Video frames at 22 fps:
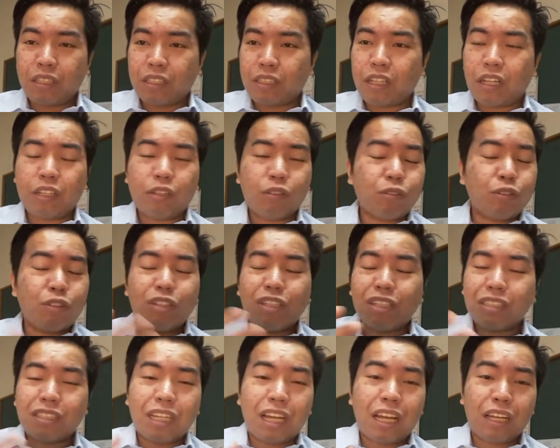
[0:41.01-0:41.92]
Tanong nyo
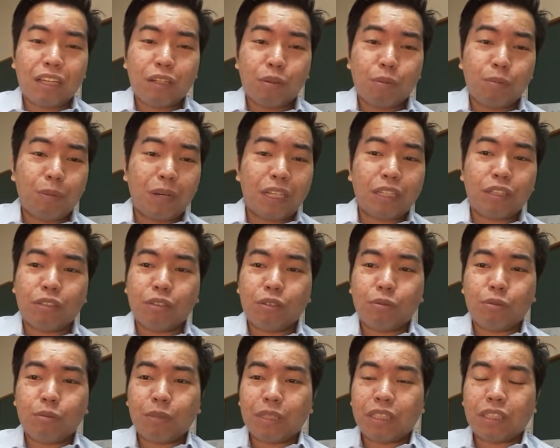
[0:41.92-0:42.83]
lang sa akin kung paano nyo
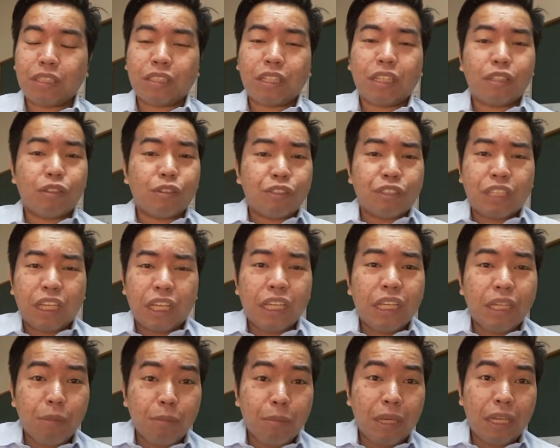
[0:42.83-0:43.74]
masasend or sa
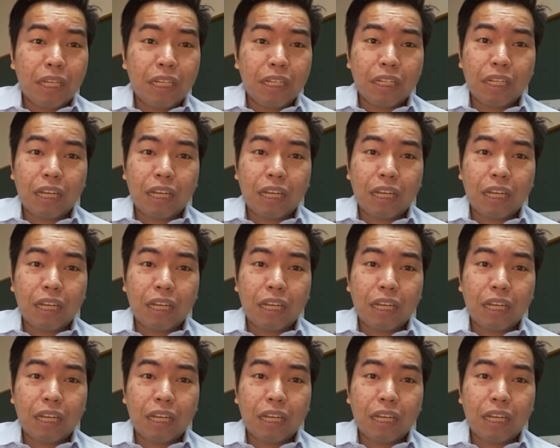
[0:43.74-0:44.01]
email,